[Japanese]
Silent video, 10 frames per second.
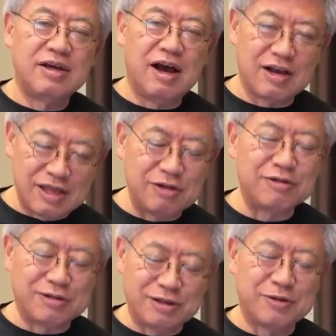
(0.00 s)
はっきり
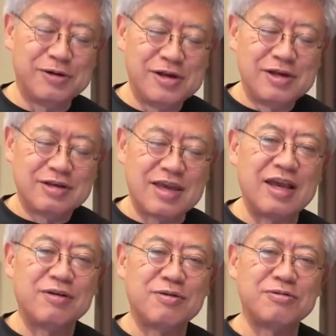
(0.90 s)
言うけど
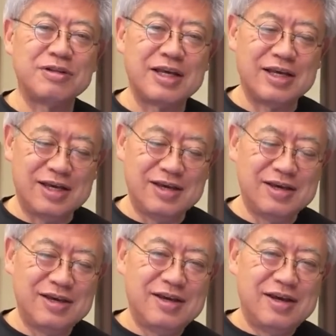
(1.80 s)
原告で
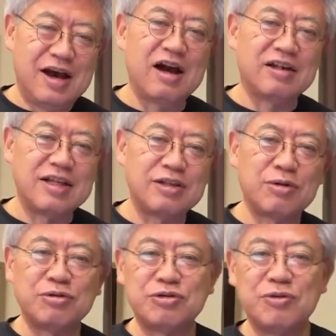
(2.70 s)
赤点
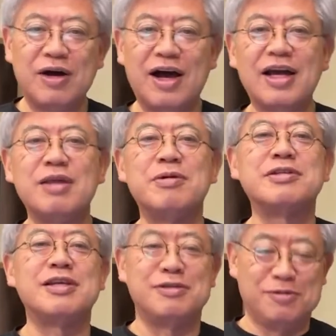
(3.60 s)
取る人は入れ
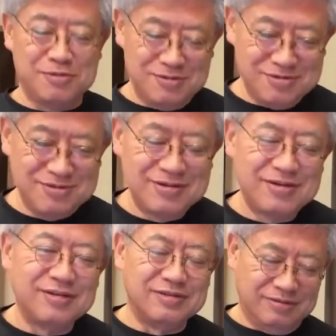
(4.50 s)
ませんよ。
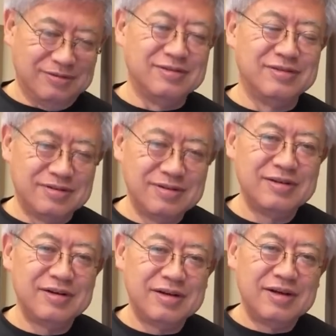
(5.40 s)
うん、
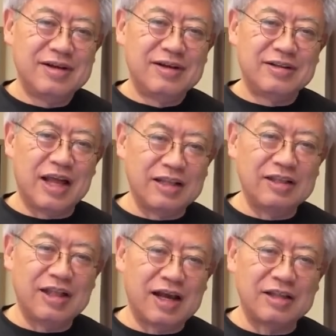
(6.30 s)
な
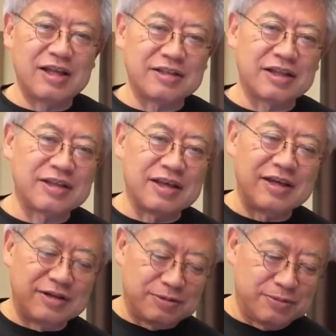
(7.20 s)
んだかんだ言ったっ
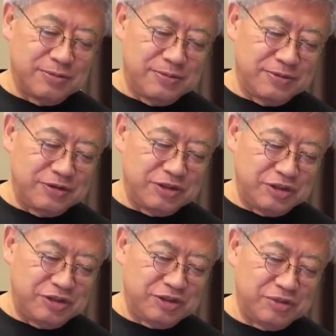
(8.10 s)
てこの
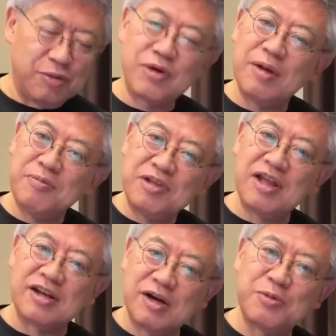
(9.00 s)
医師の保険み
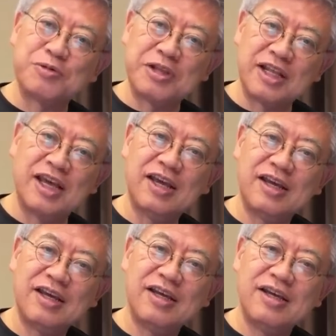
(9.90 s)
たいな科目でね